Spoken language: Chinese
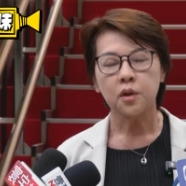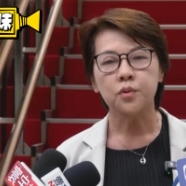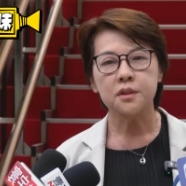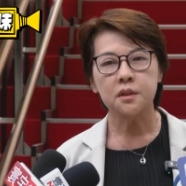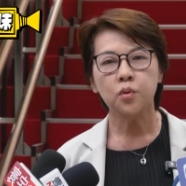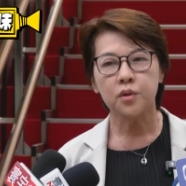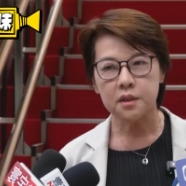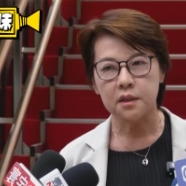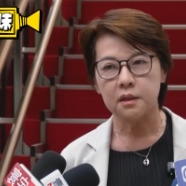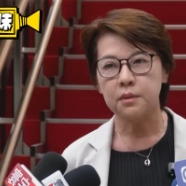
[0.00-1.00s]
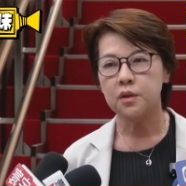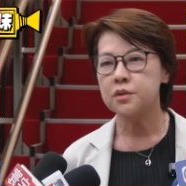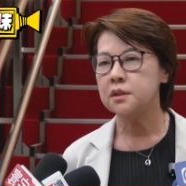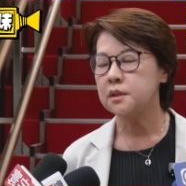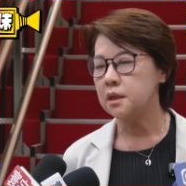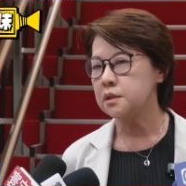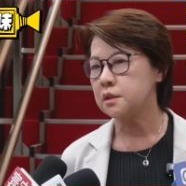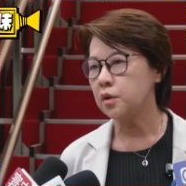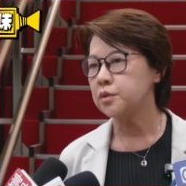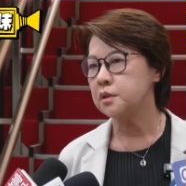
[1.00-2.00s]
投资的过程里面，尤其 T
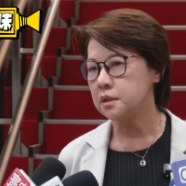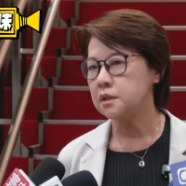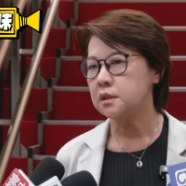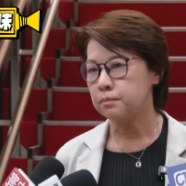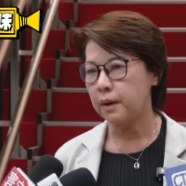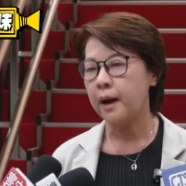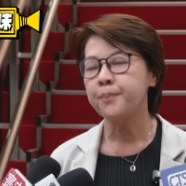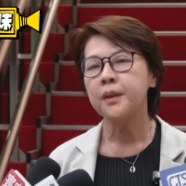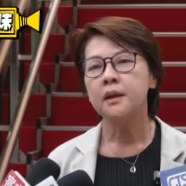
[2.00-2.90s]
十六、十七、十八，